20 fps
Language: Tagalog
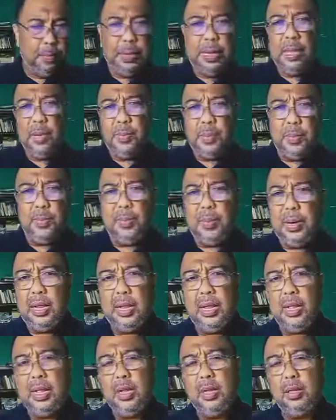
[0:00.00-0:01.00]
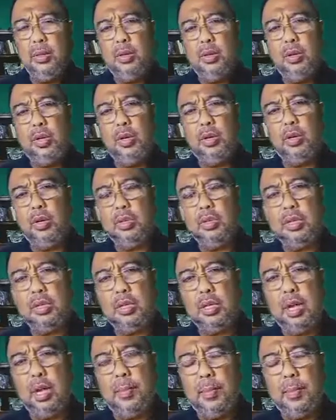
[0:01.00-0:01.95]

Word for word: Pinapipili ng Diyos